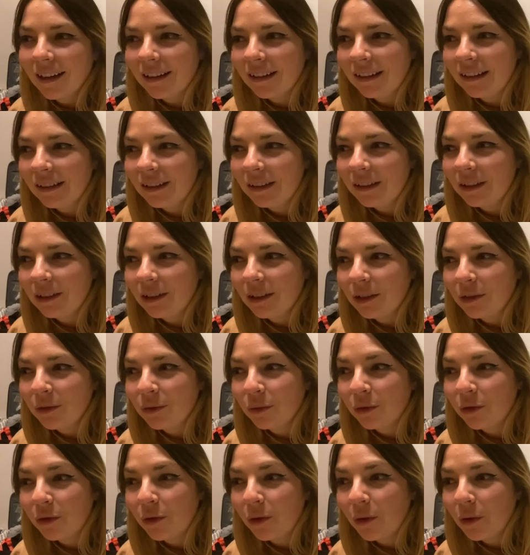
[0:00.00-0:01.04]

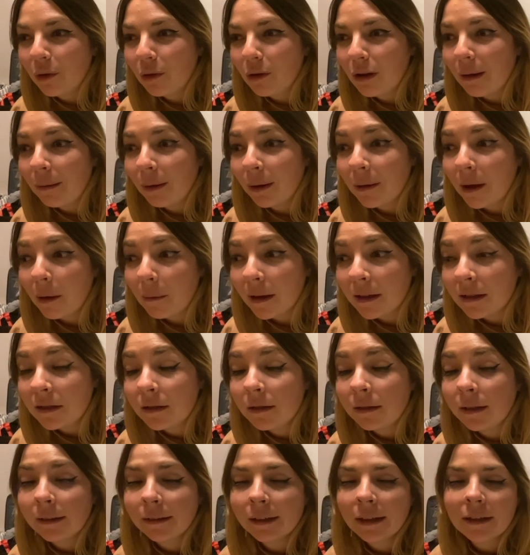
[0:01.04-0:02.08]
donc la première partie
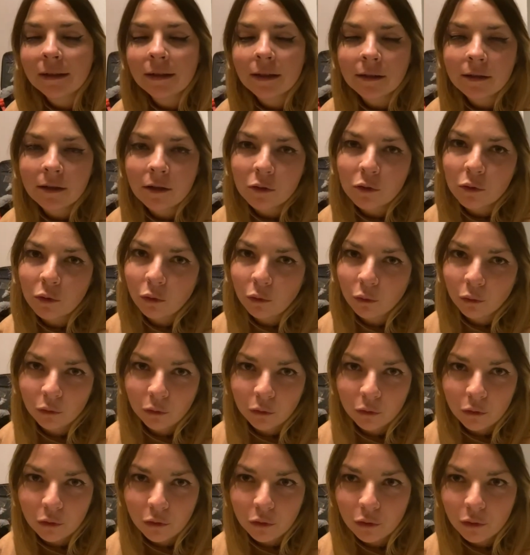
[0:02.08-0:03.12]
était très axée sur le
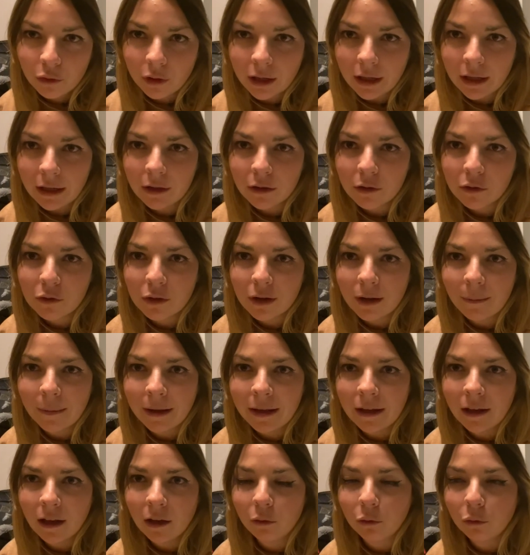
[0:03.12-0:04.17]
contenu et sur la
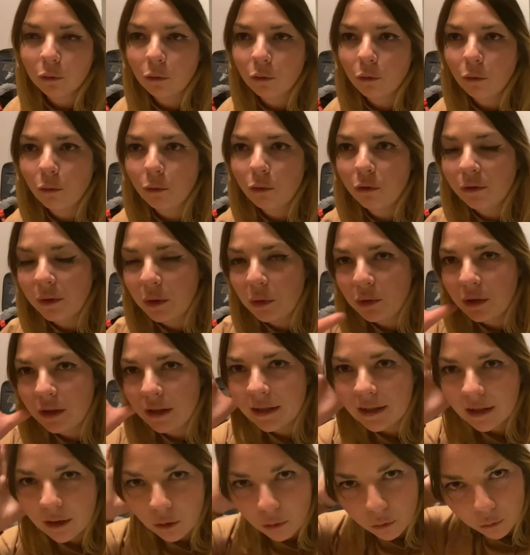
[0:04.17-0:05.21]
manière dont on pouvait
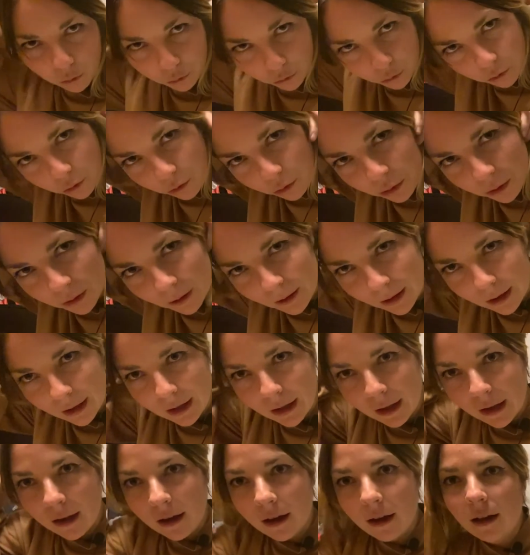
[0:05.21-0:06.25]
utiliser le contenu
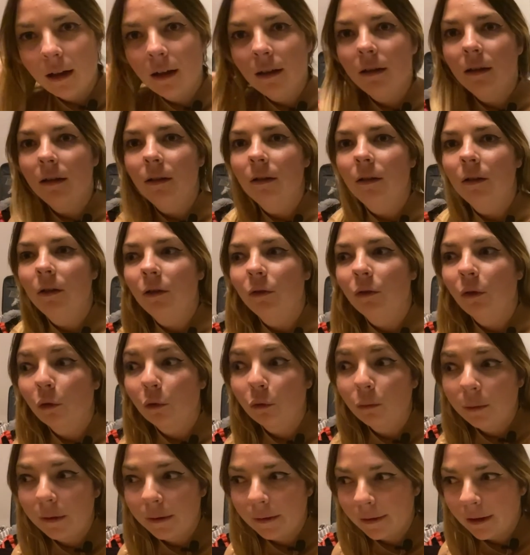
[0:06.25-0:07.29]
dans
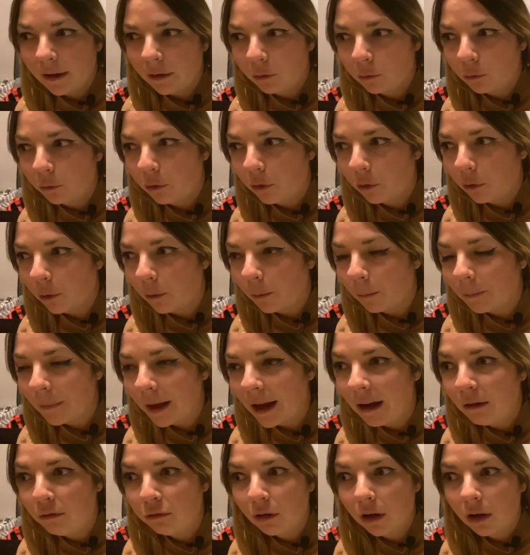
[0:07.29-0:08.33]
son business, donc
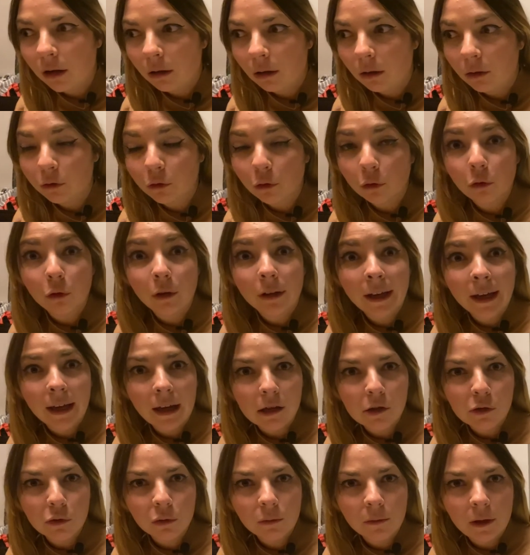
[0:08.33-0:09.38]
à la fois en tant que
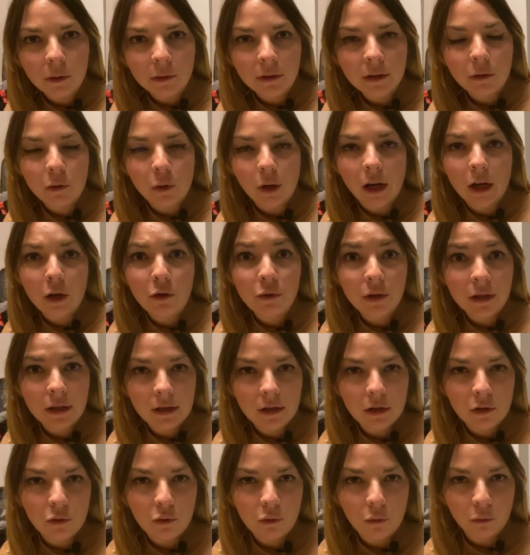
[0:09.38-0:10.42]
création mais aussi de
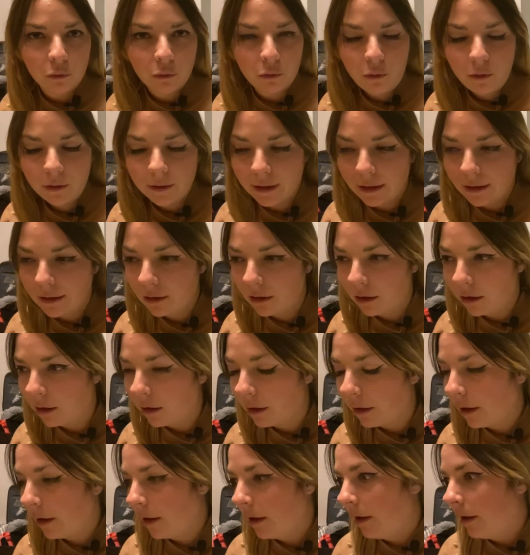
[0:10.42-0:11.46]
réutiliser du contenu, c'est-à-dire
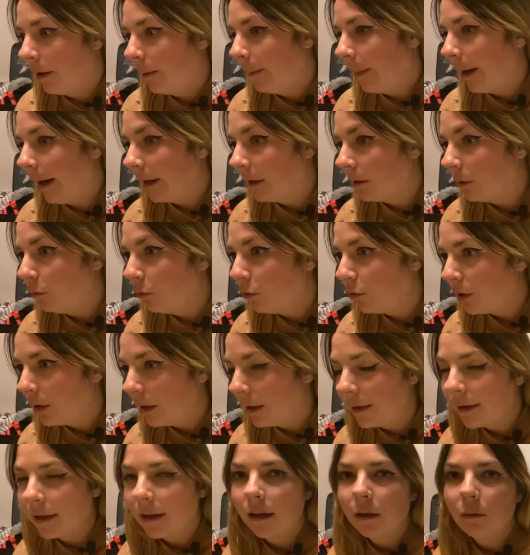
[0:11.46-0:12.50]
par exemple
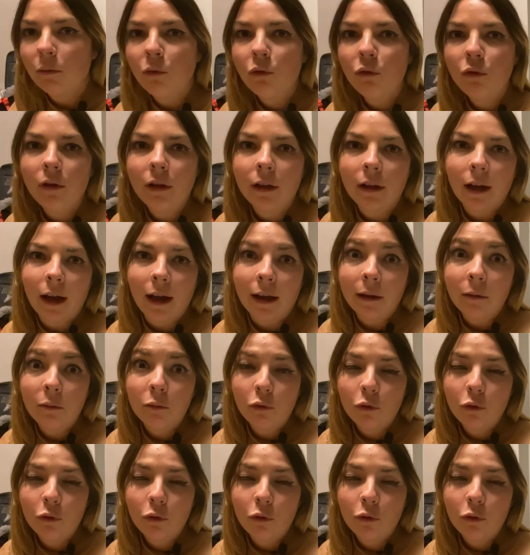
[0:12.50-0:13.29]
d'utiliser un e-book un